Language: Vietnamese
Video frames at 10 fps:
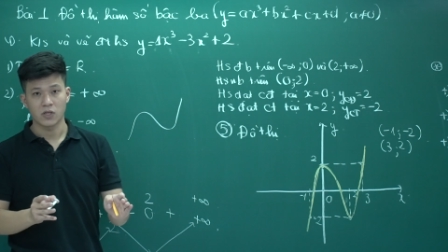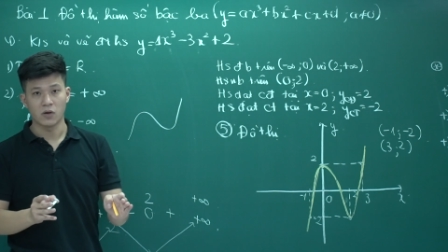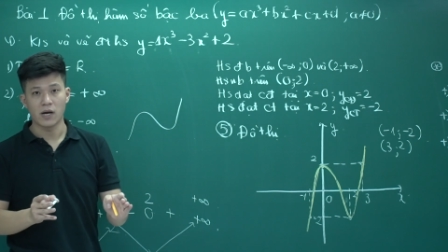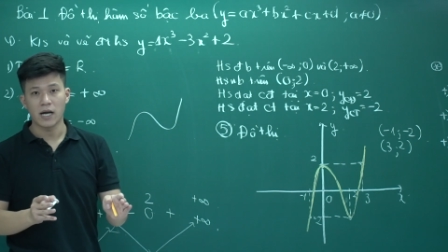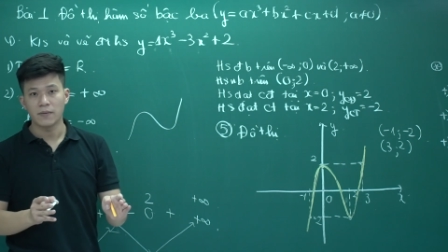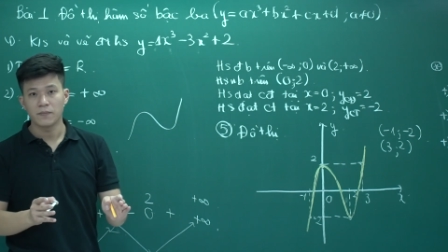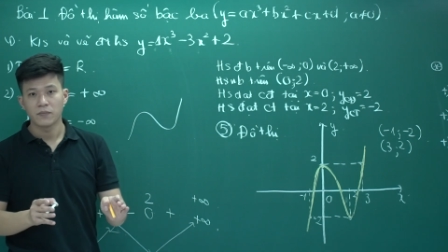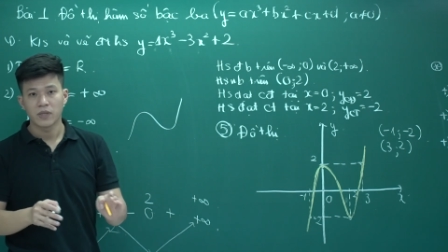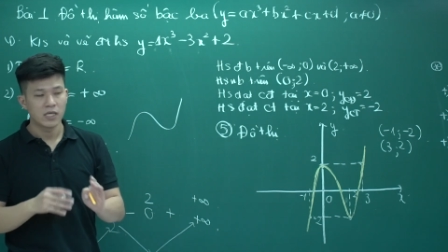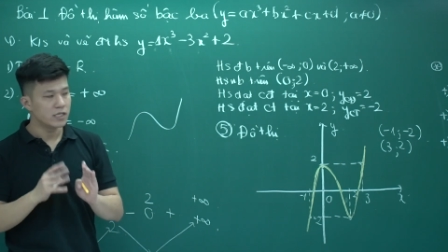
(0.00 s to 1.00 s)
Đúng không ạ?
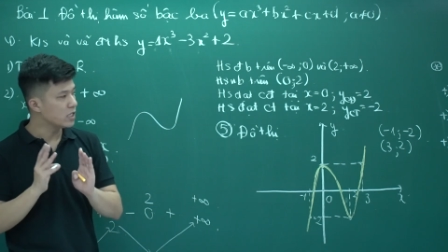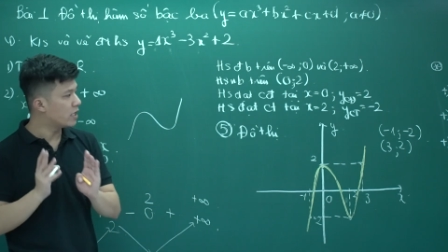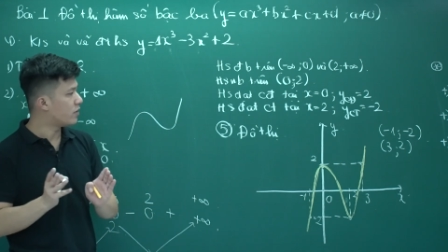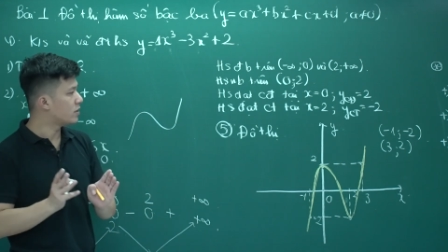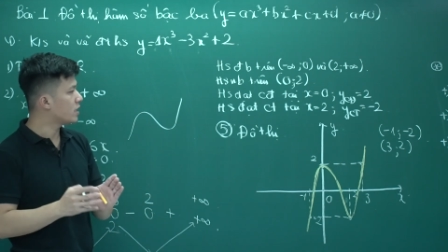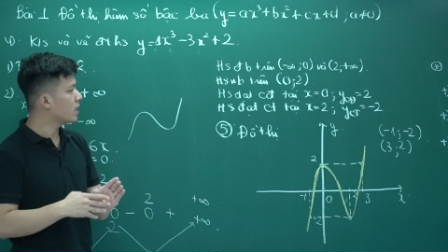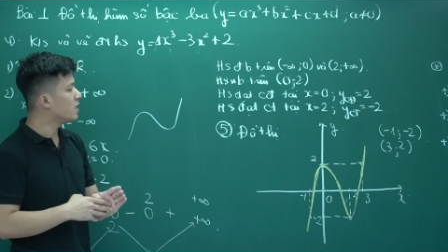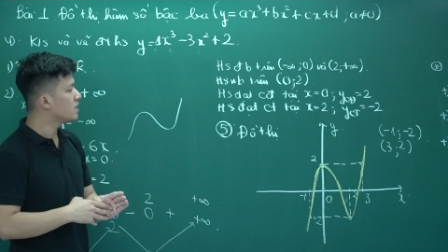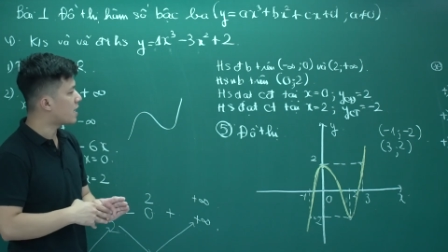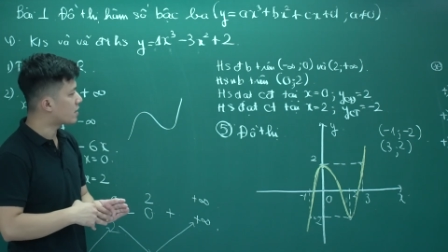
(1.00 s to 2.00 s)
Thì dựa vào những cái
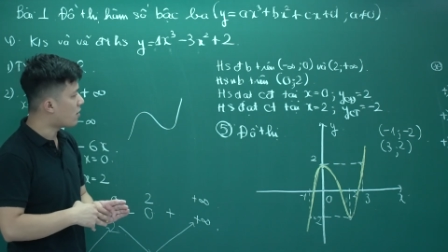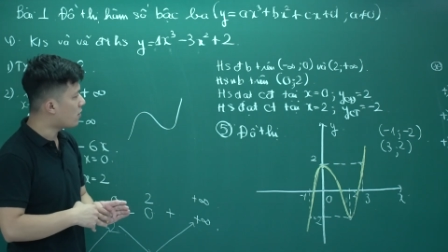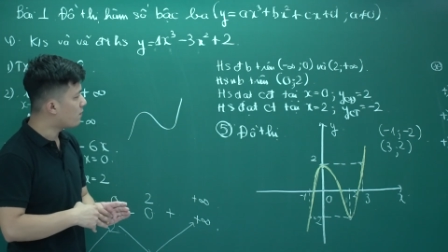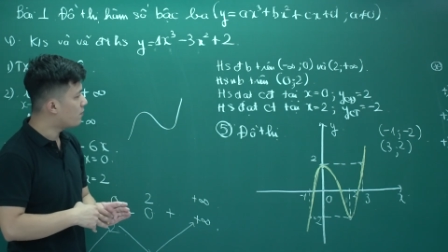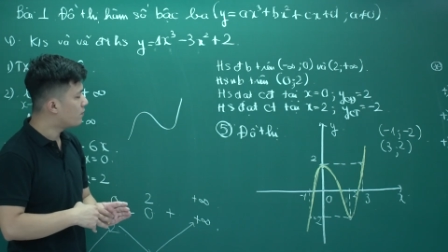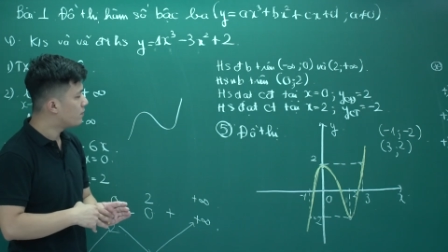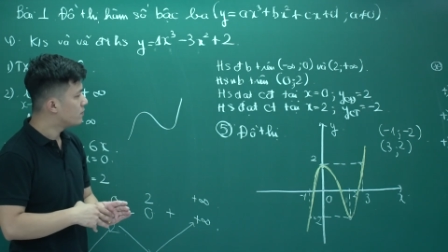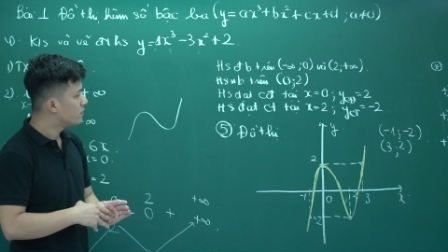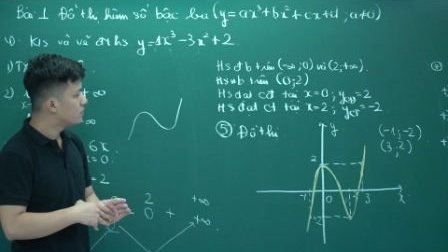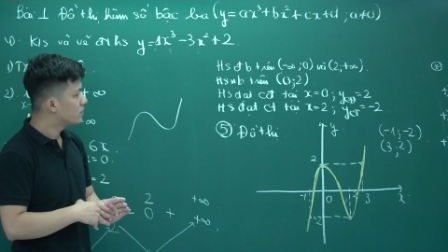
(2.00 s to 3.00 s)
hình dạng đó
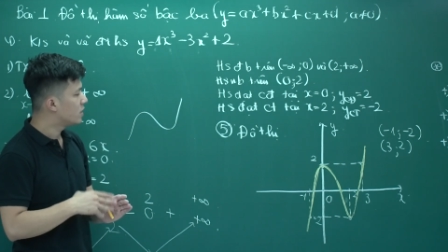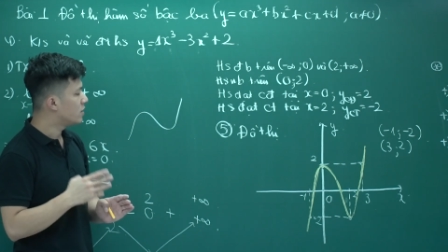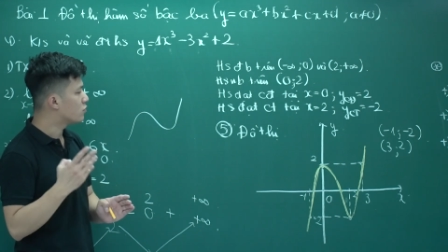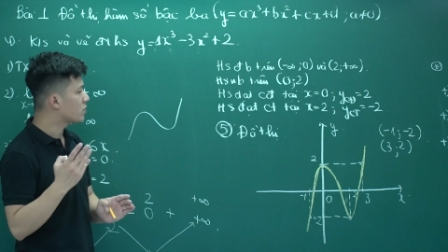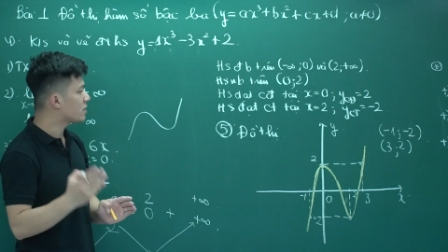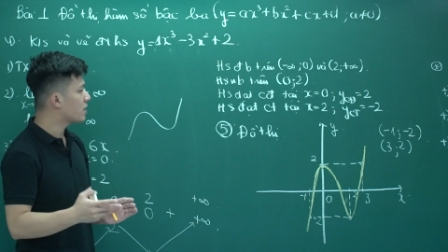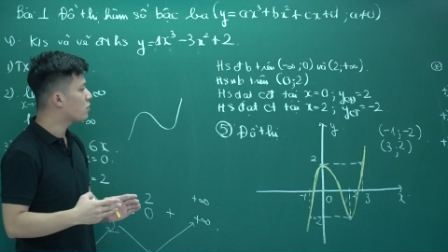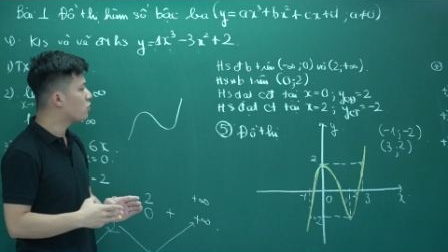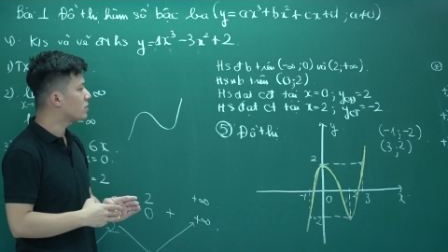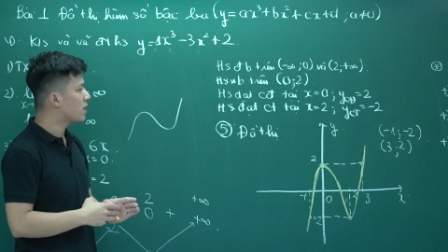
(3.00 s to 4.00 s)
thì chúng ta sẽ
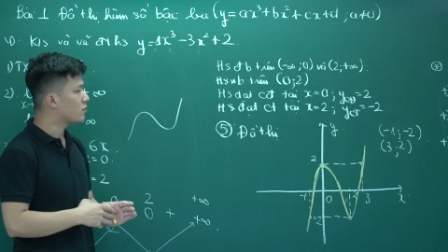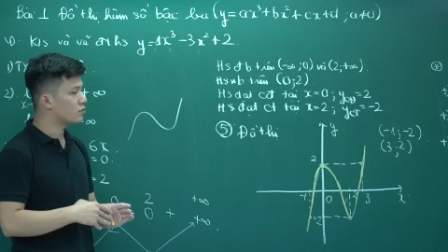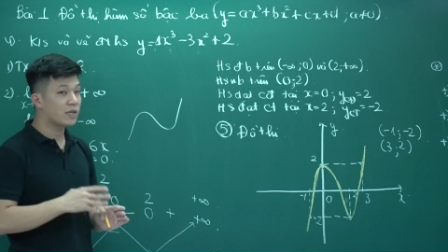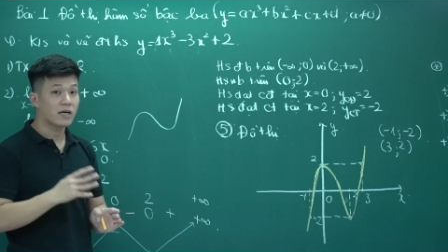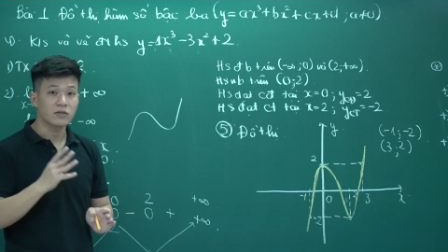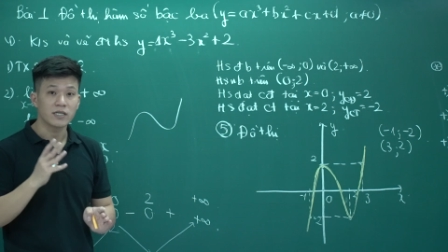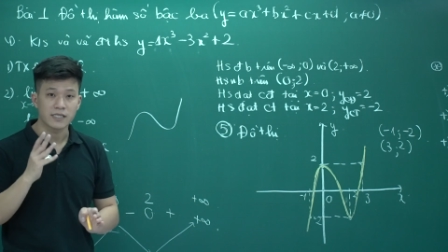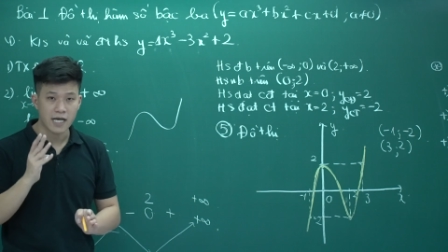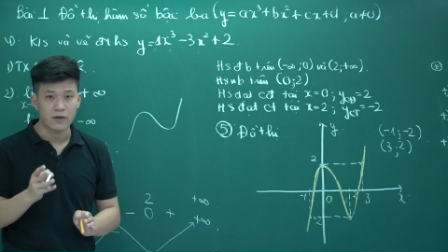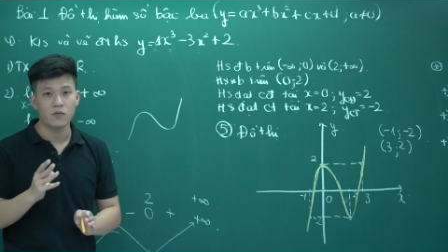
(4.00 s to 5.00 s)
cùng nhau chúng ta có thể
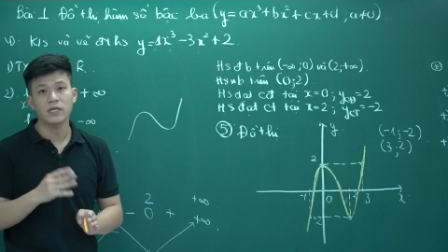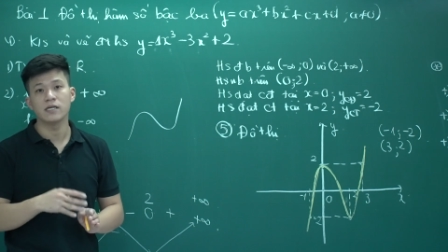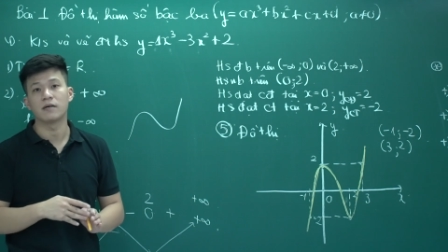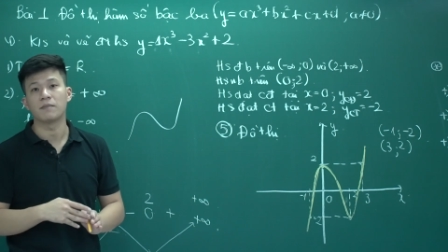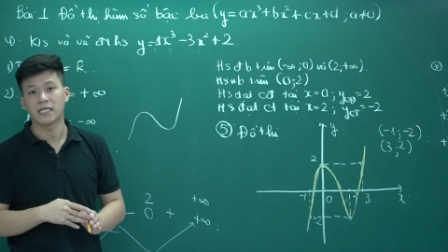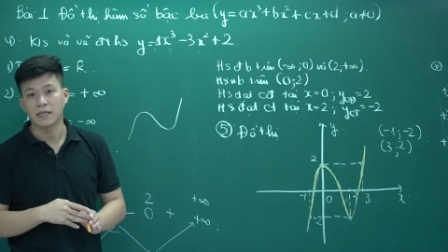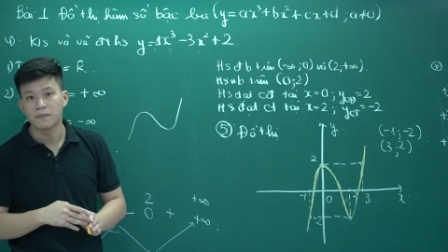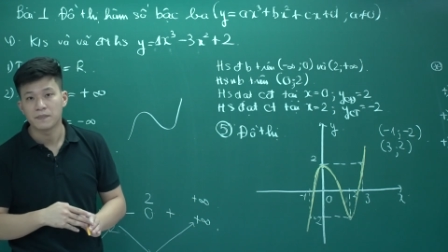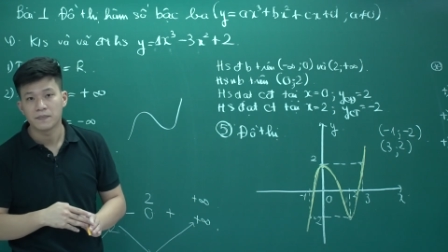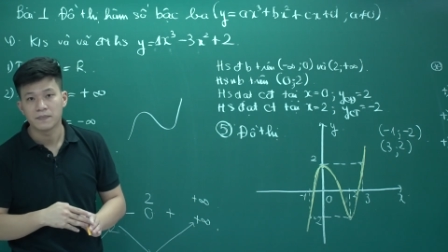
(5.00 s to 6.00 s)
giải quyết được bài tập
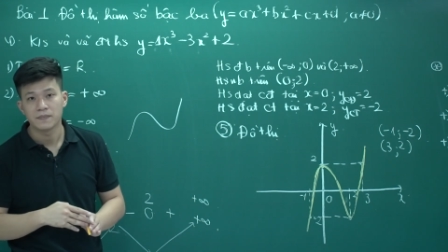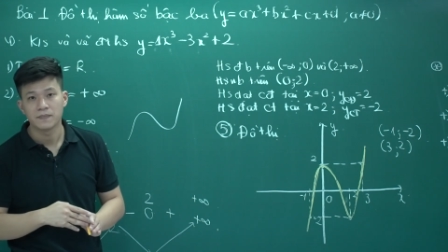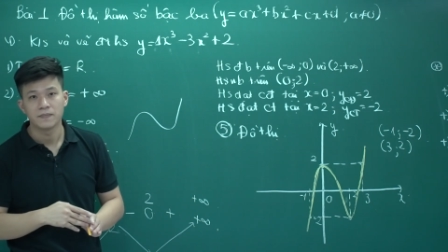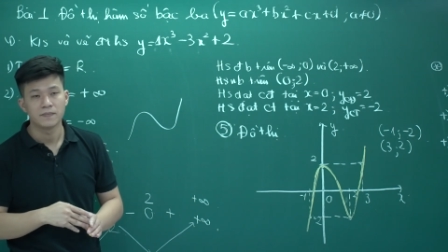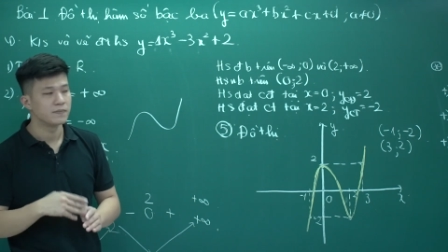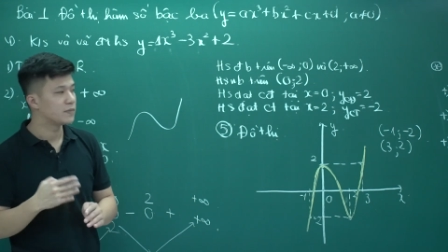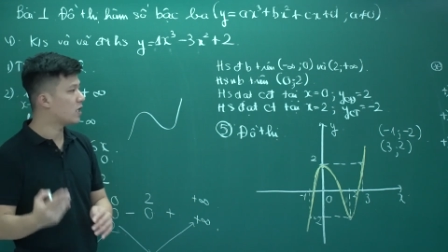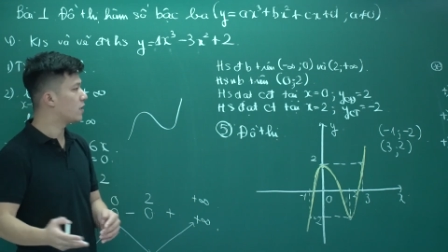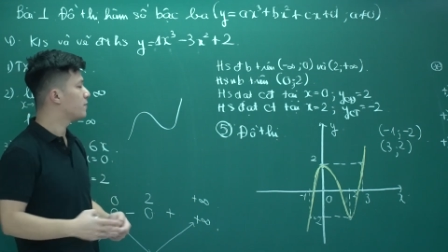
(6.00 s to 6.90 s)
rồi.